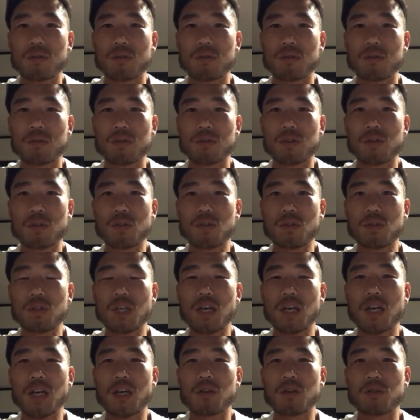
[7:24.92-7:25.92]
作ってあ
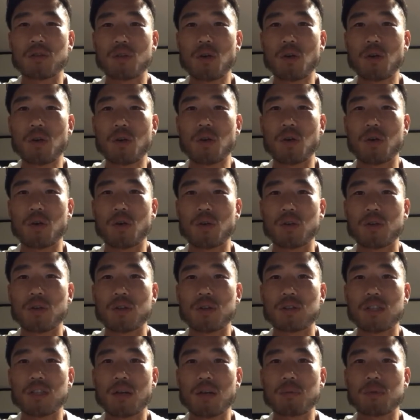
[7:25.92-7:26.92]
げると
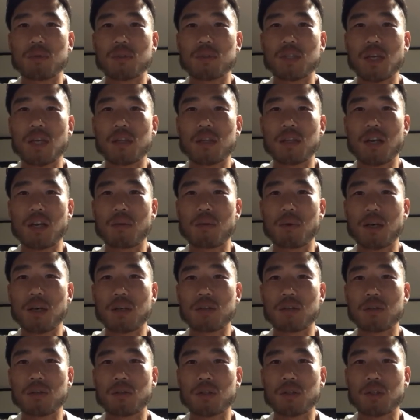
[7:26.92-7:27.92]
多分センターバック
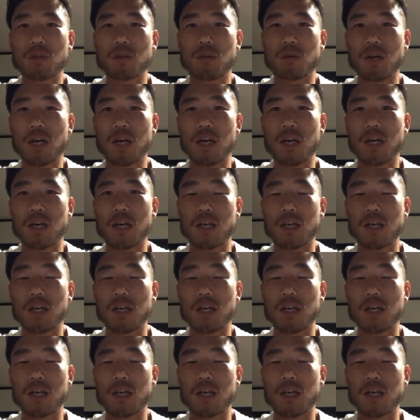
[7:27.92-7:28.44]
の人は